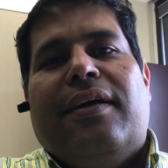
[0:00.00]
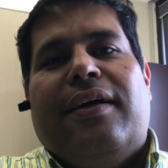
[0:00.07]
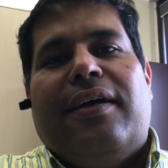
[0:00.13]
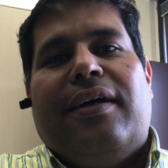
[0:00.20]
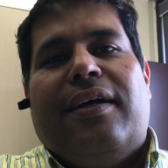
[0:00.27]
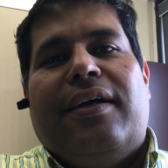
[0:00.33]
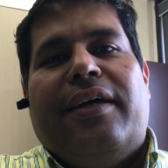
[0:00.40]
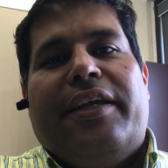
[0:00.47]

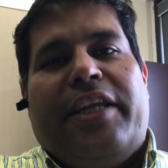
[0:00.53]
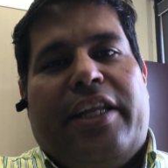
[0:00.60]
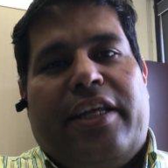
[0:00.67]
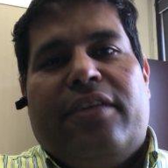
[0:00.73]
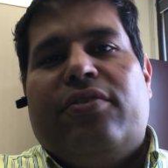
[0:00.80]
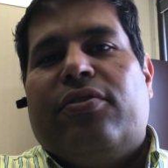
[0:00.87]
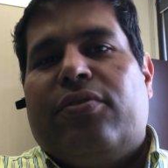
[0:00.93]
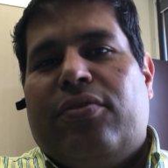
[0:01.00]
آه، يا
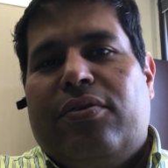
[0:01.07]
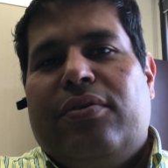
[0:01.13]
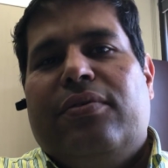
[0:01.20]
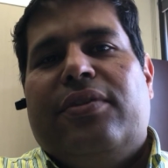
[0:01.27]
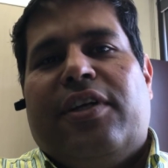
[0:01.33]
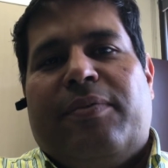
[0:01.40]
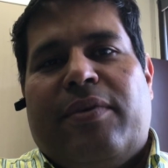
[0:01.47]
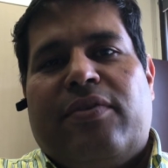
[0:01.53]
ريت
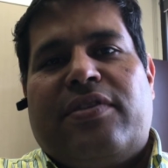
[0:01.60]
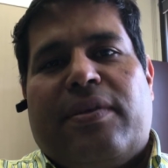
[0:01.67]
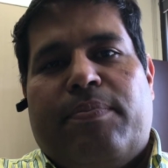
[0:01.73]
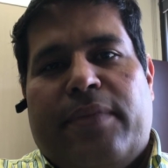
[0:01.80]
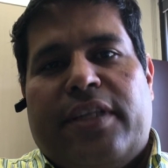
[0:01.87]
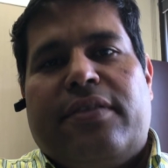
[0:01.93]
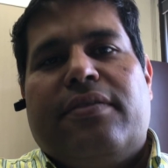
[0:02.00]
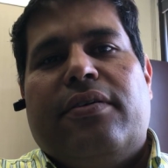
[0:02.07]
تدخلوا وتعملوا
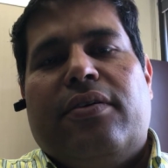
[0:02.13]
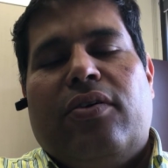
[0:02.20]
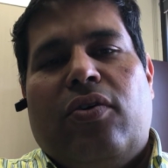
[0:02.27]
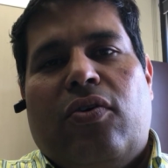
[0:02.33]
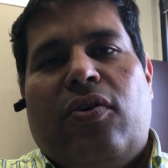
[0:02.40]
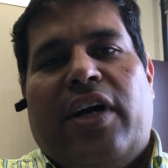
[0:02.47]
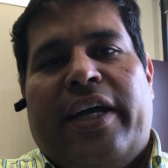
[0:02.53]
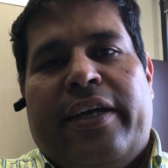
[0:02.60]
سبميت
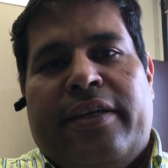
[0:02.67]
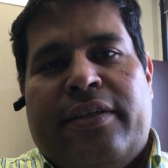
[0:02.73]
او